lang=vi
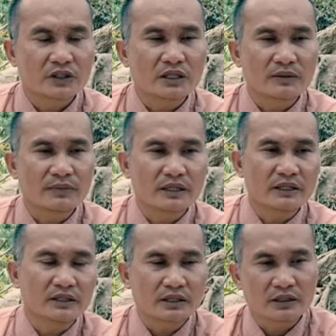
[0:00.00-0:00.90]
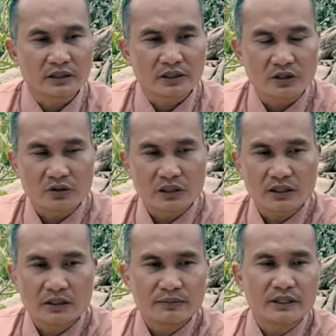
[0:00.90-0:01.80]
cho nên bởi vì từ cái chỗ
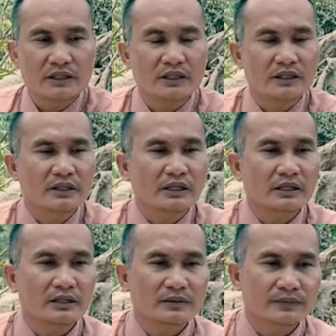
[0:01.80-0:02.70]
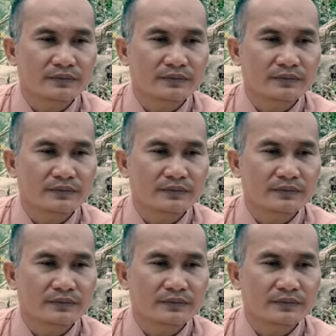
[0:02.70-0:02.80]
đó bây giờ hiện nay đó